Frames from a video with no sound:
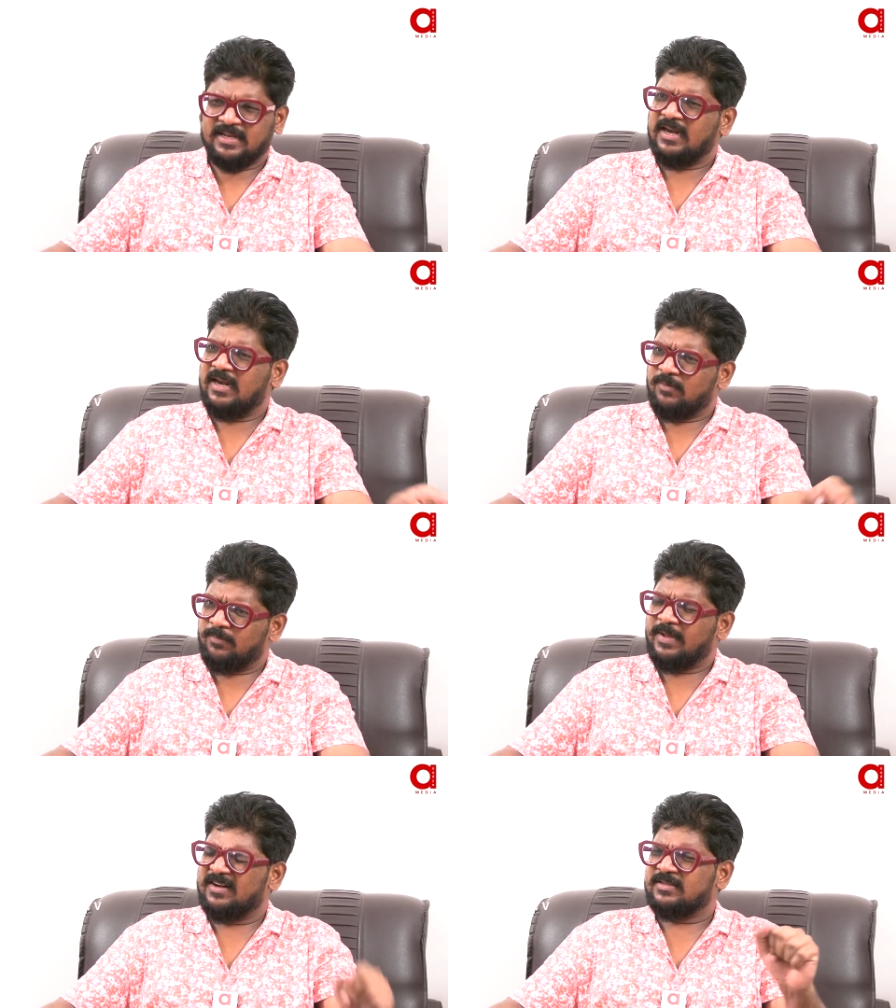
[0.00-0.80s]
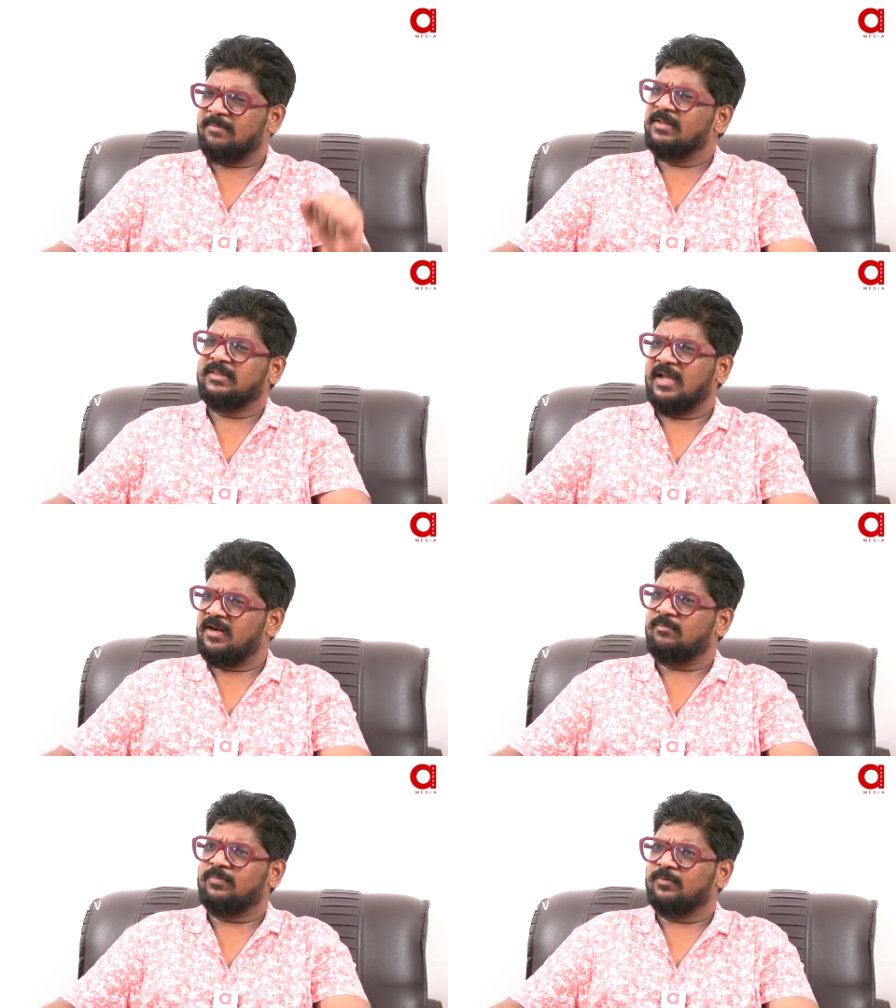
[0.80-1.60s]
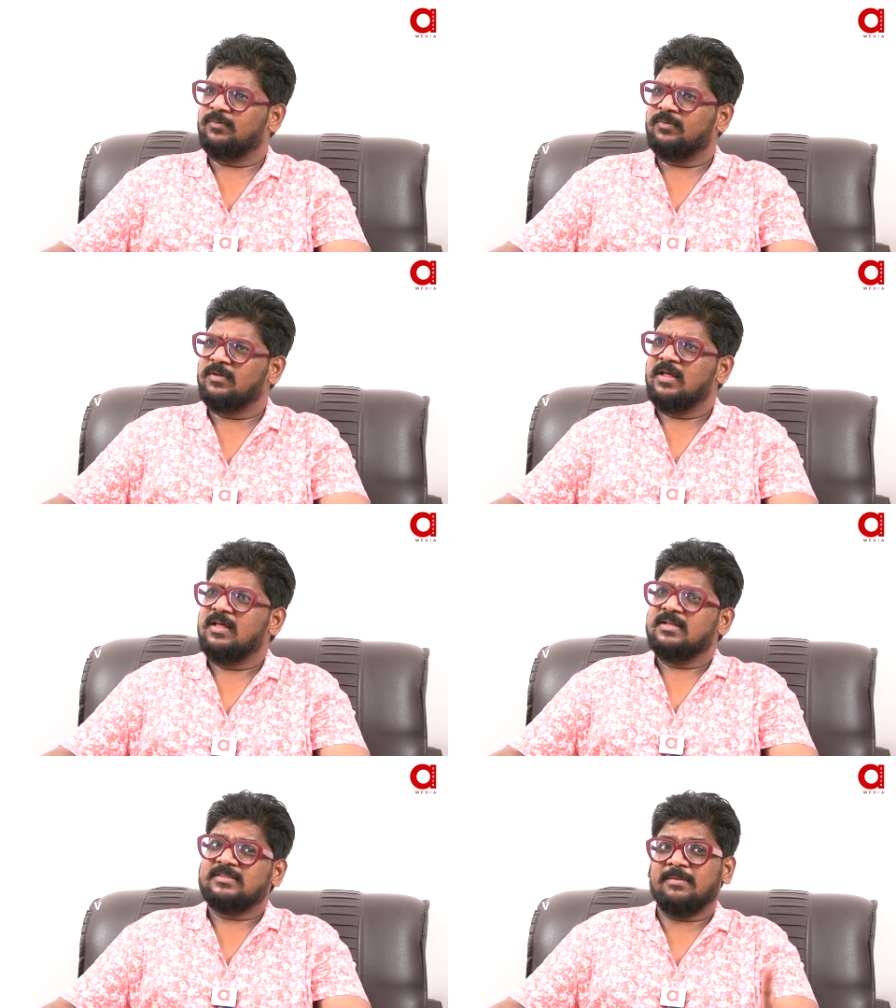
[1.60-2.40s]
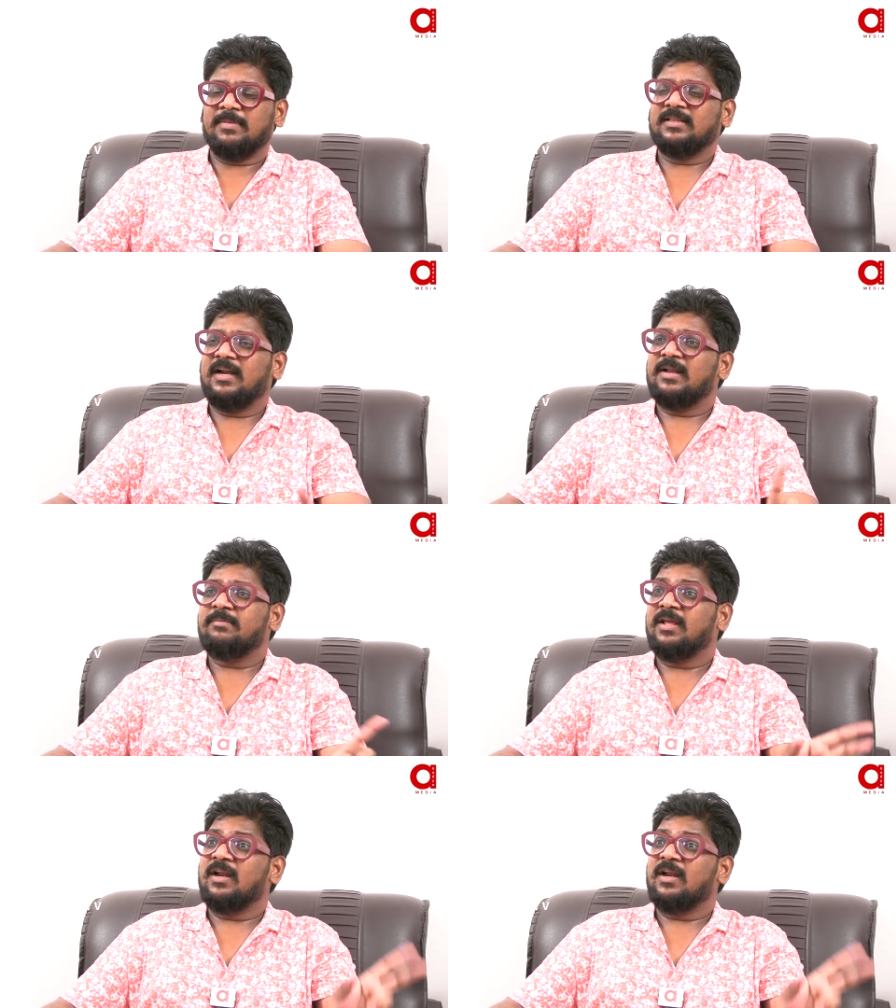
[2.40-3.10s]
చెల్లెలు పేరు సమంత అయినప్పుడు సమంత అంటే